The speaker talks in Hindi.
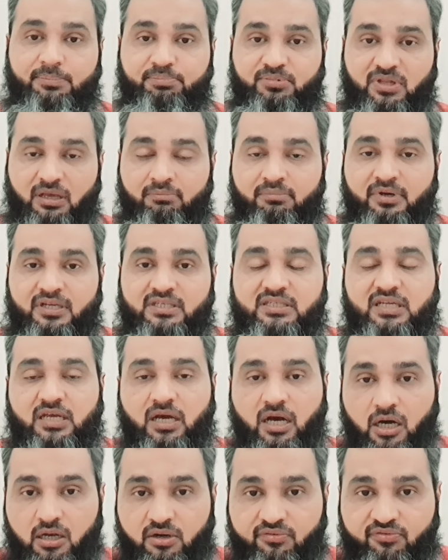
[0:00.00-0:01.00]
सितंबर से
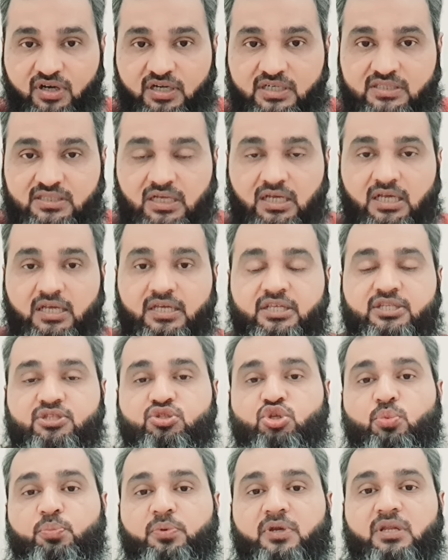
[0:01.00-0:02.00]
ऑनवर्ड्स
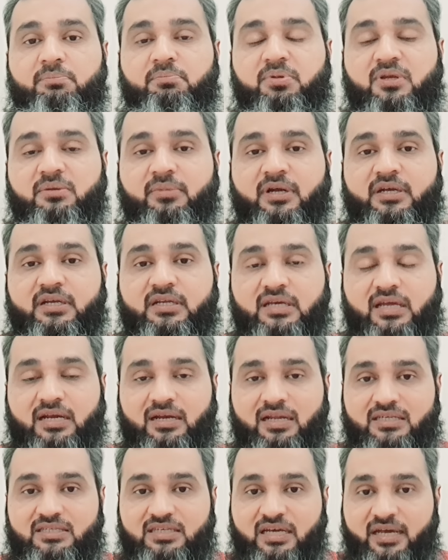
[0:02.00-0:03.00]
इसके ऊपर इम्प्लीमेंट
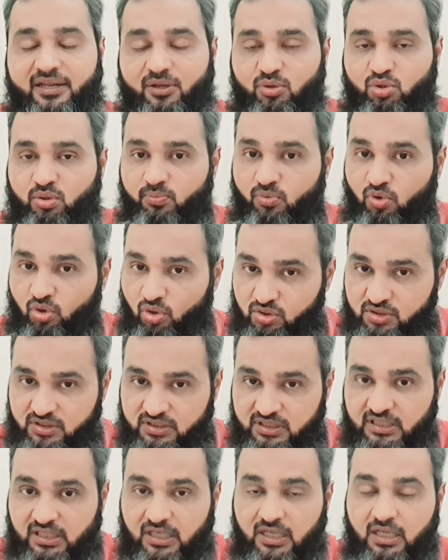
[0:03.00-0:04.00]
करना चाह रहे हैं तो बहुत
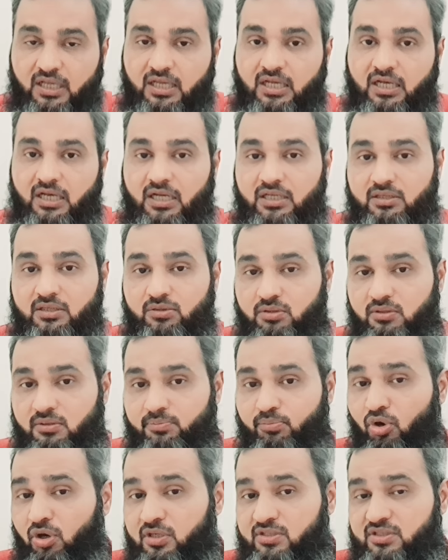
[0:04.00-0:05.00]
सी
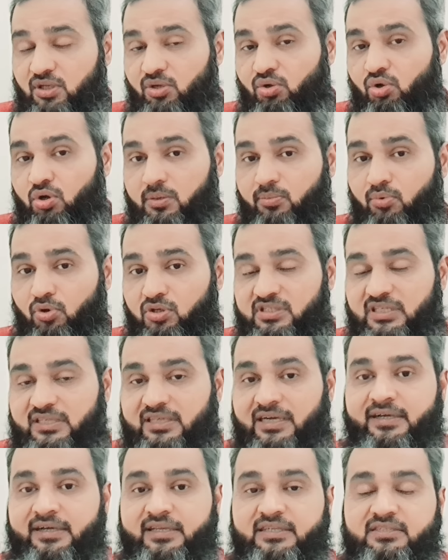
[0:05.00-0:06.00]
बहुत से लोग बहुत सी
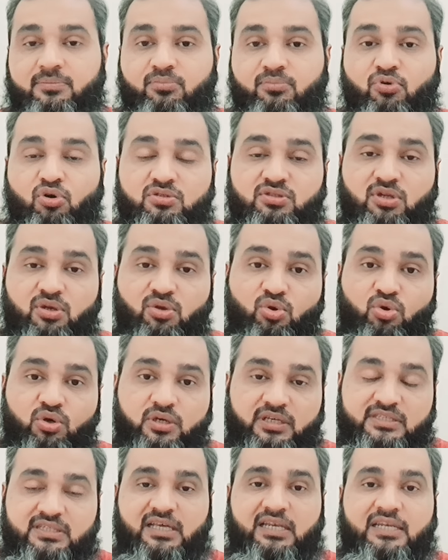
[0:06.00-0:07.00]
कंट्री से बहुत से
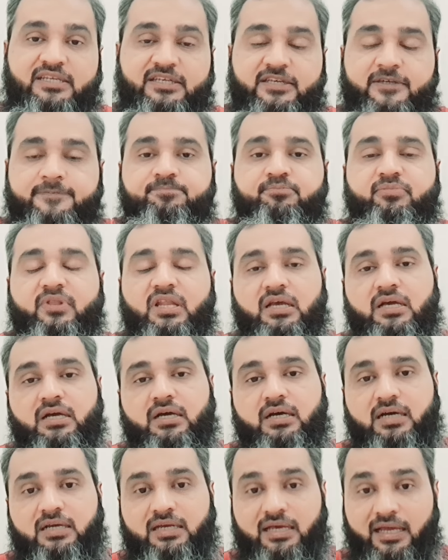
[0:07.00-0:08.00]
लोग इसके लिए
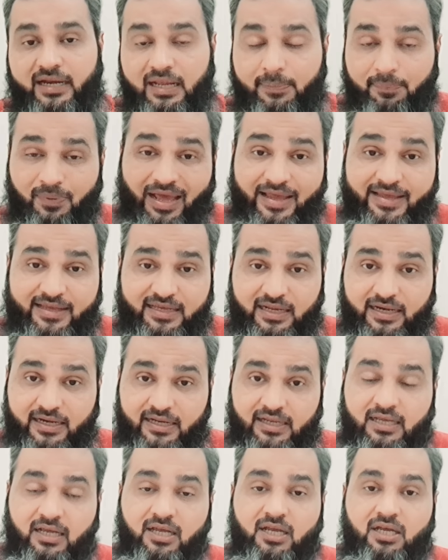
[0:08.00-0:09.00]
कर रहे अप्लाई कर
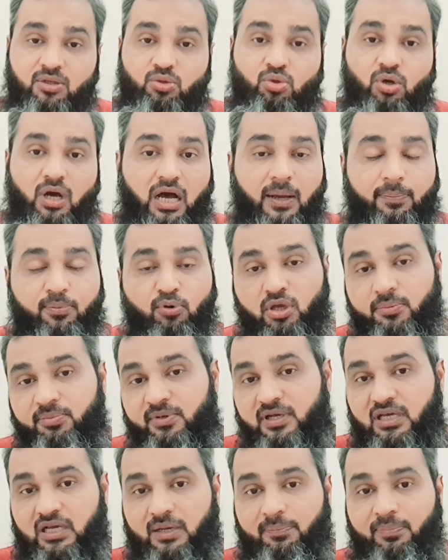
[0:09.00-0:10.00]
रहे हैं तो आप लोग
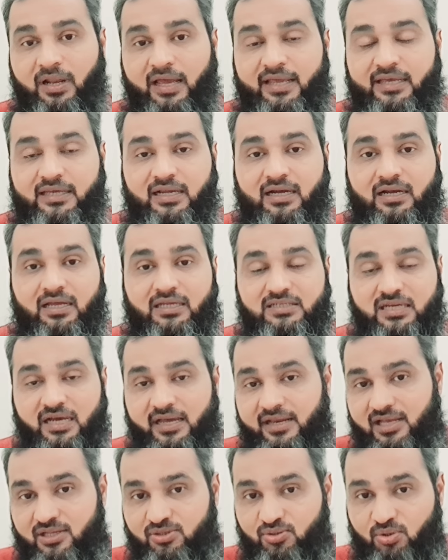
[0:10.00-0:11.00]
भी अगर अप्लाई करना चाह
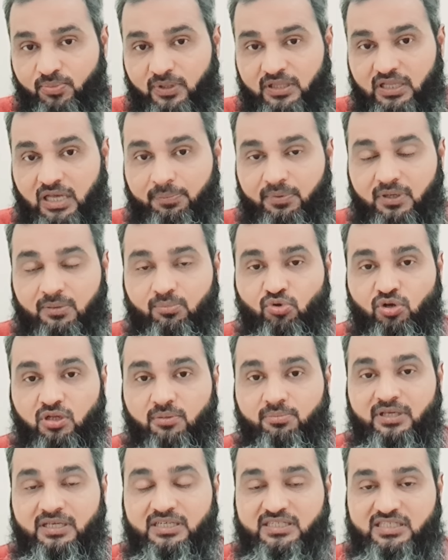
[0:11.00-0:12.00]
रहे हैं जो बंदा अपने
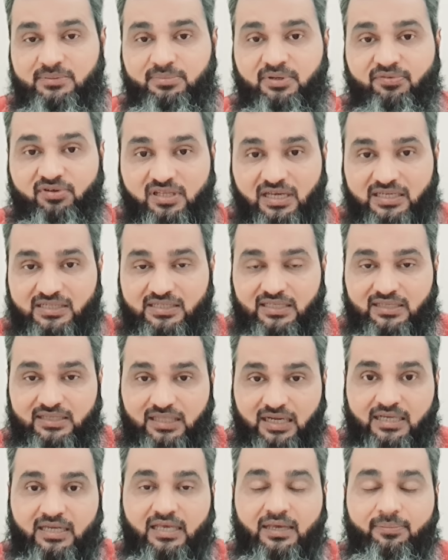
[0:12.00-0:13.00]
मुल्क में किसी भी वजह से
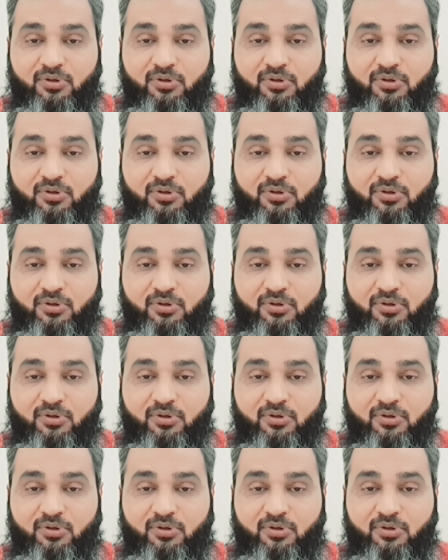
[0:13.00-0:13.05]
तंग है